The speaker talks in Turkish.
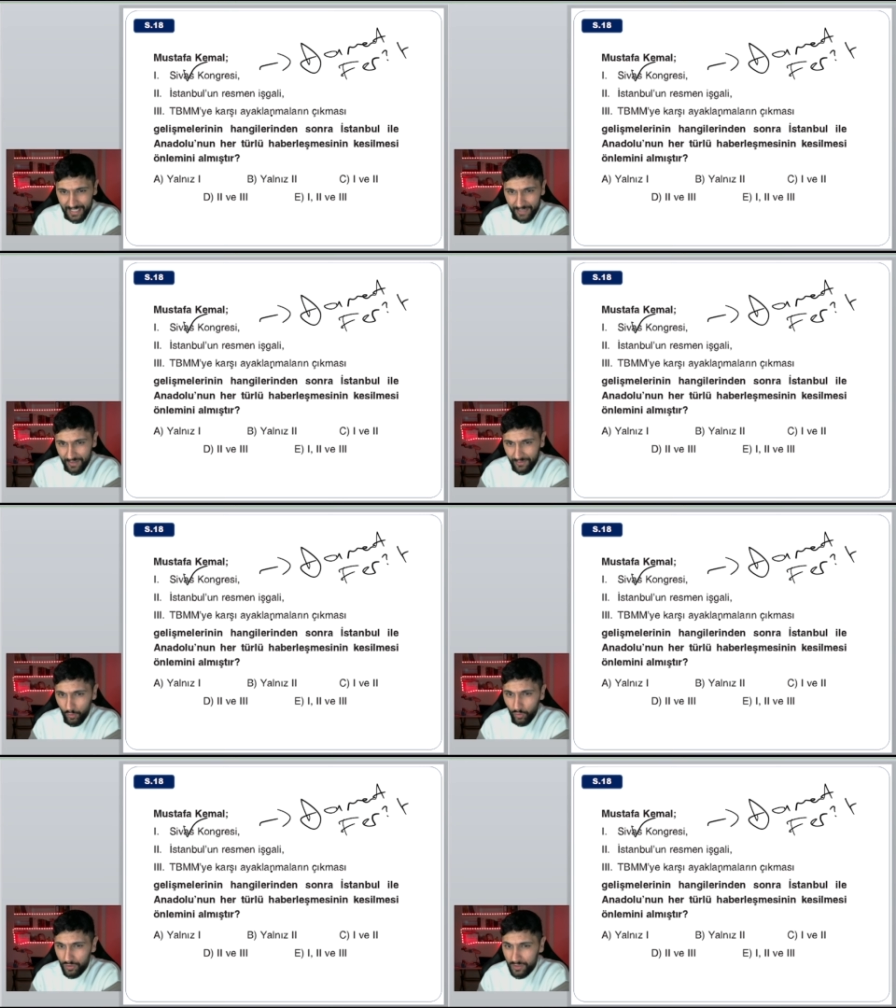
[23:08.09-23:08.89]
Gevye
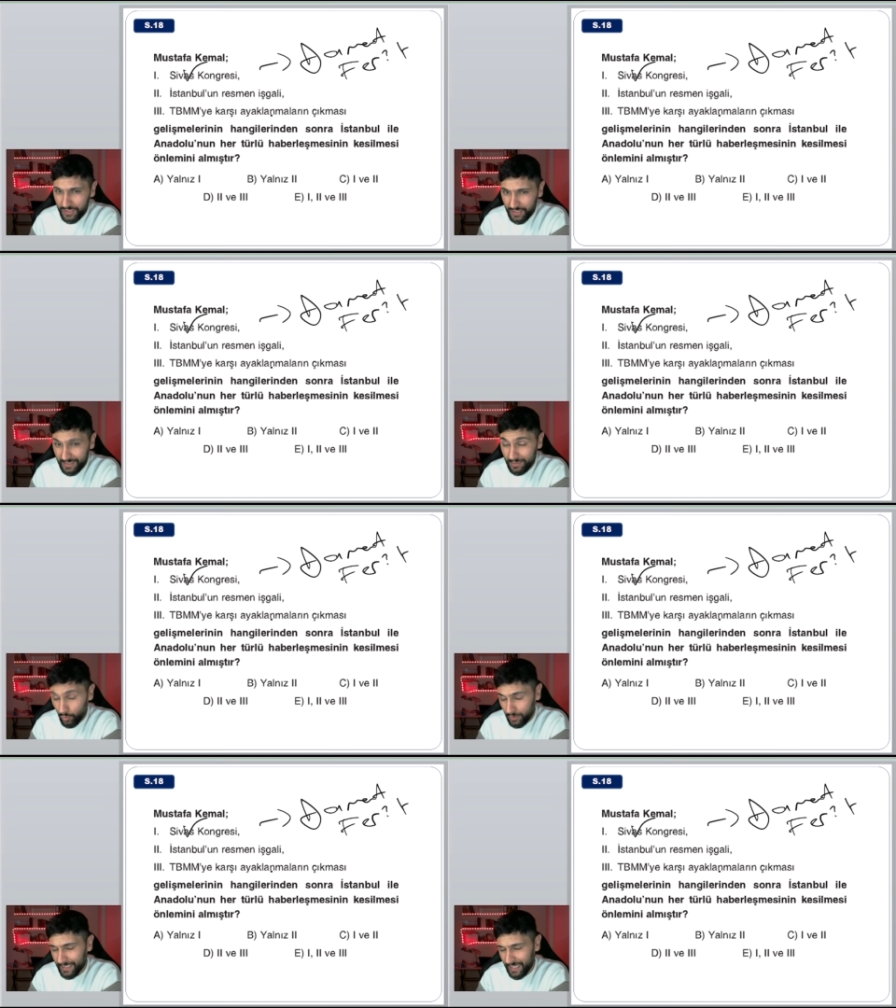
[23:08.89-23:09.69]
ve Ulukış
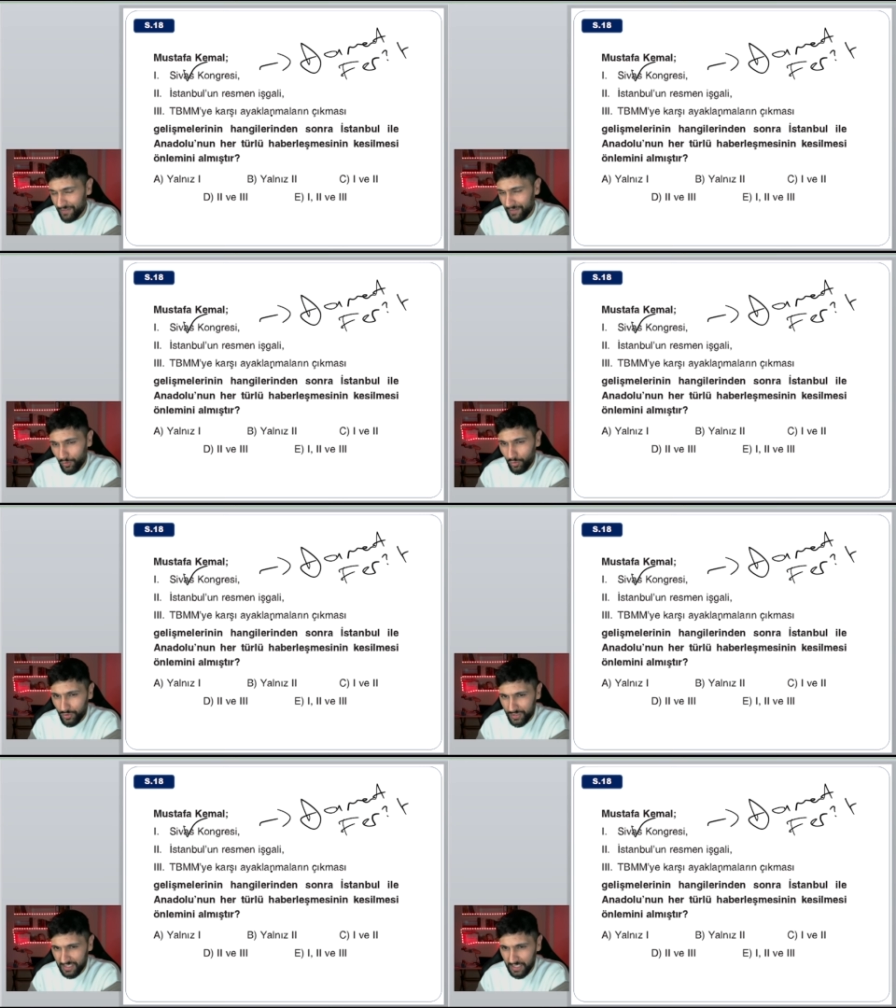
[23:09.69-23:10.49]
Gevye ve
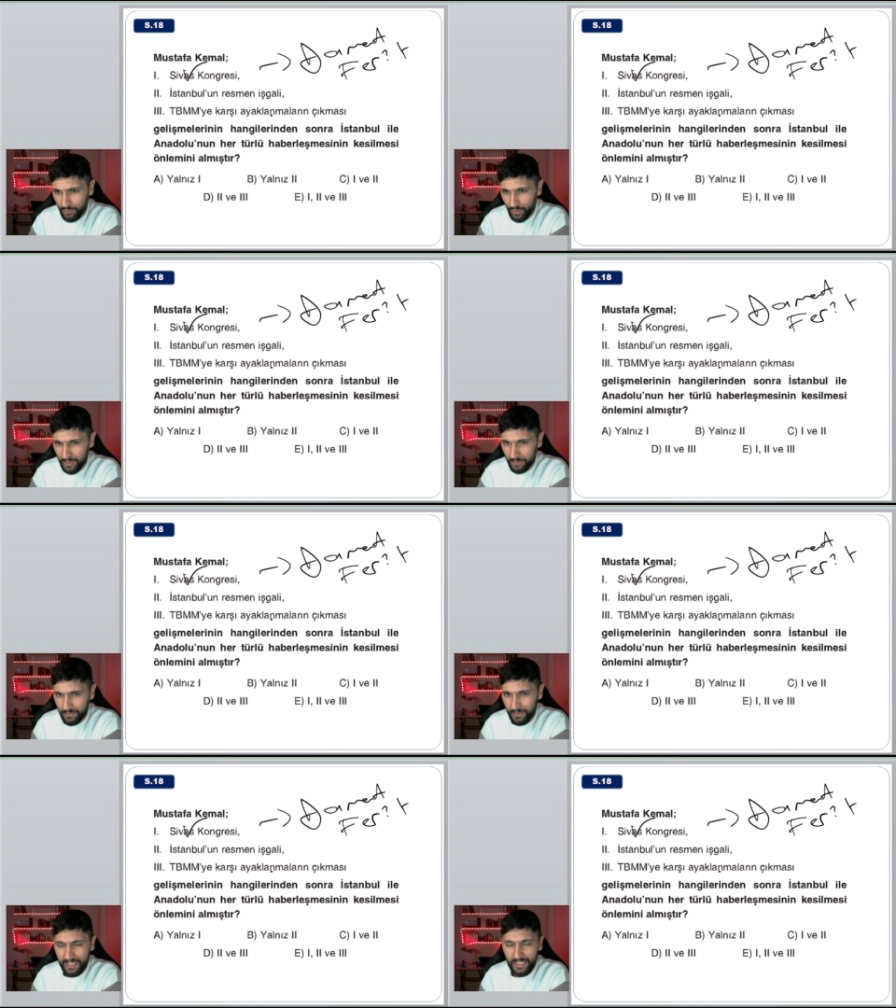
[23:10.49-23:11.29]
Ulukışla dilim dönmedi.
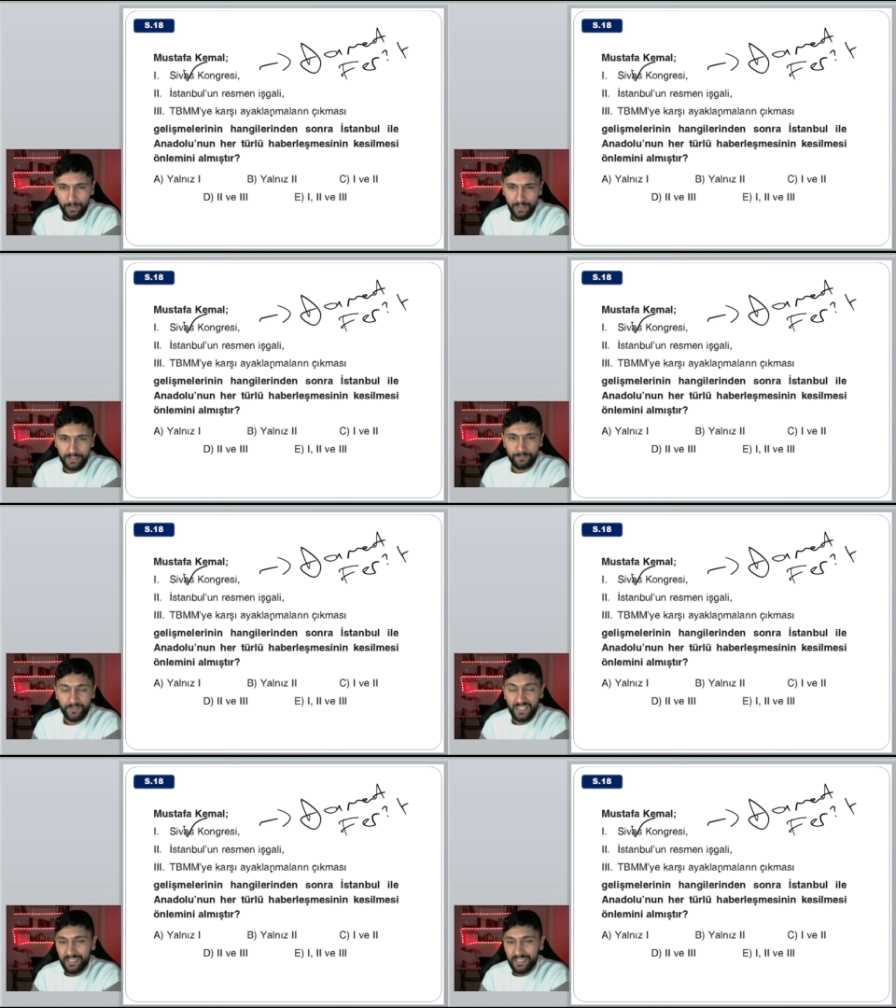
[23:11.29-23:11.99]
Bismillahirrahmanirrahim.